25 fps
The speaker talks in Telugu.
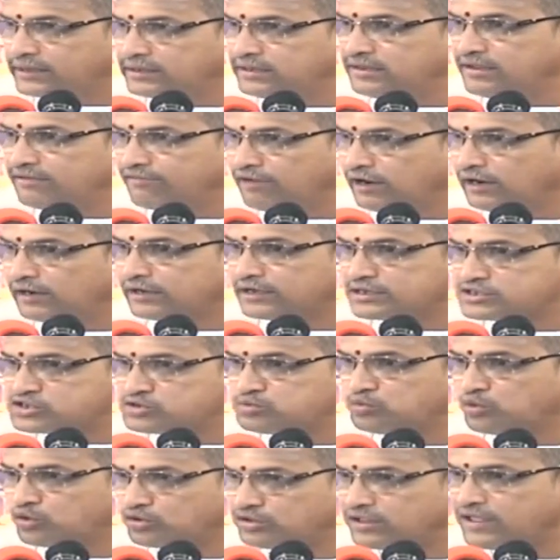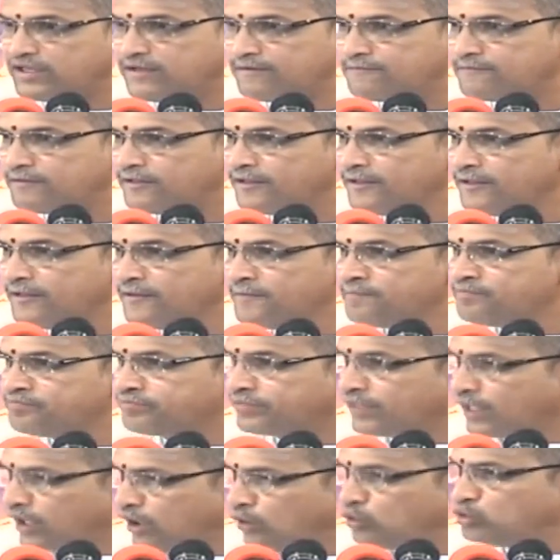యాజ్ఞవల్క స్మృతి
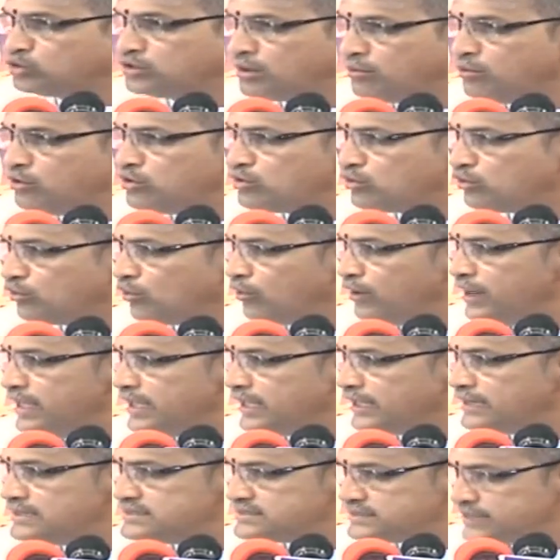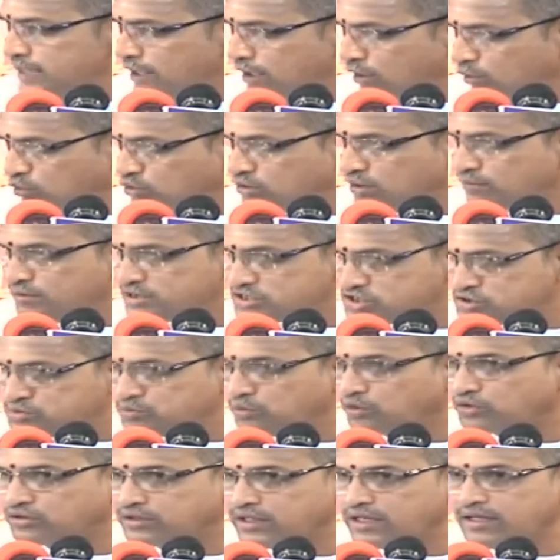గౌతముడు క్రోడీకరిస్తే గౌతమ
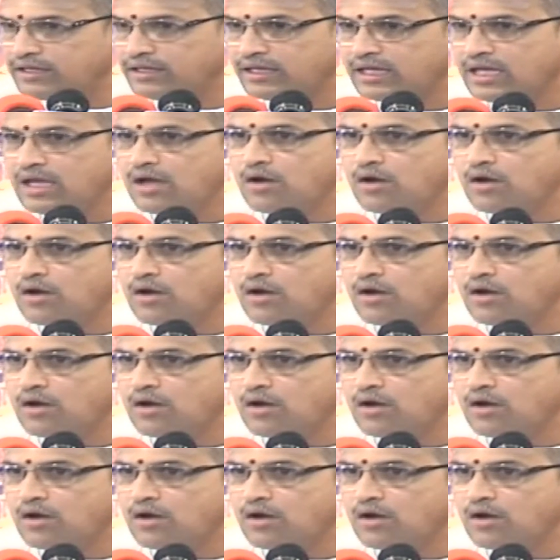స్మృతి